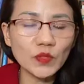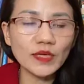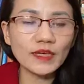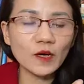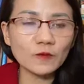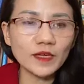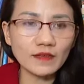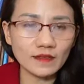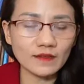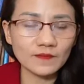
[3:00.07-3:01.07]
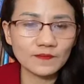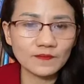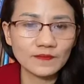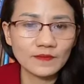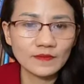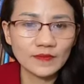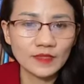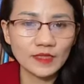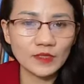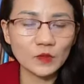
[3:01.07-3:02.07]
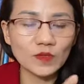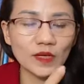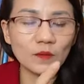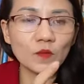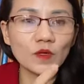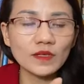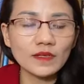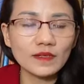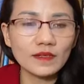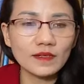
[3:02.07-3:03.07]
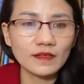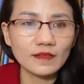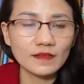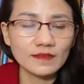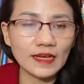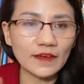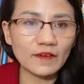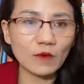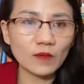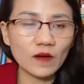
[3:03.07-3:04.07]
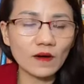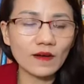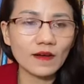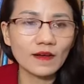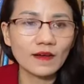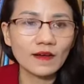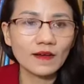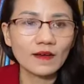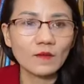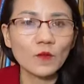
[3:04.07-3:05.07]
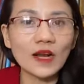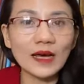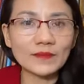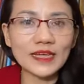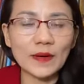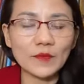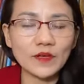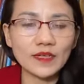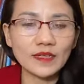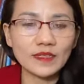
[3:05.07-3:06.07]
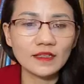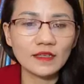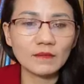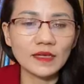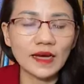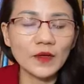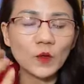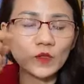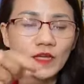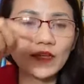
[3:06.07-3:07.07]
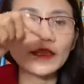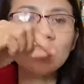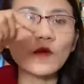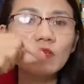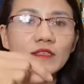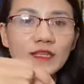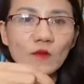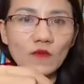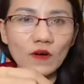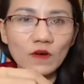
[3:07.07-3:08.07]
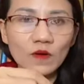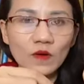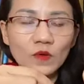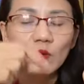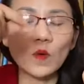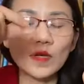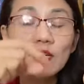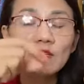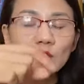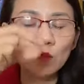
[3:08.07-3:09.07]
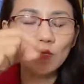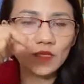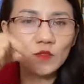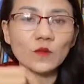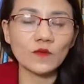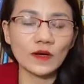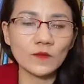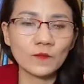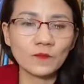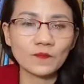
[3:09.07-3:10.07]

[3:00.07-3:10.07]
cái suy nghĩ không tích cực thì chúng ta muốn giải phóng nó muốn làm giảm nó đi thì mình hãy đổ thật nhiều nước trong vào đổ liên tục liên tục vào